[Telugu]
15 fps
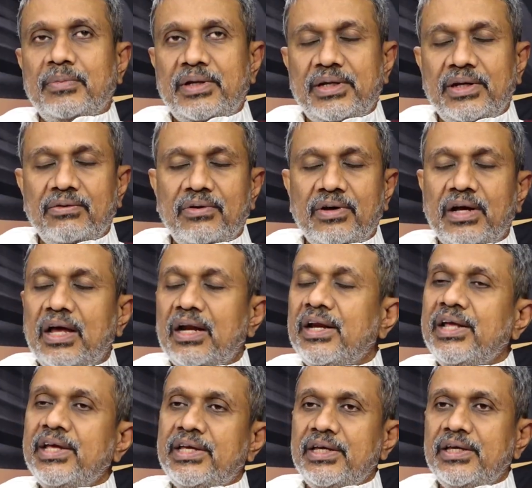మరి ఒక
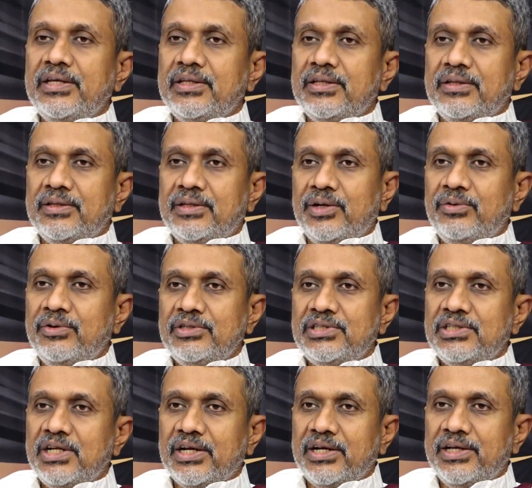అన్నయ్యకి
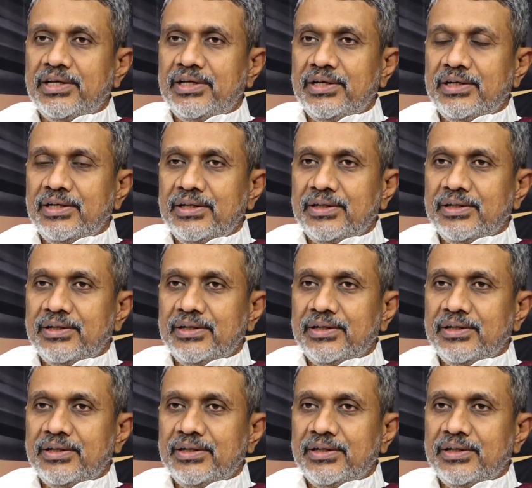దేవుడిచ్చిన అన్నయ్యకి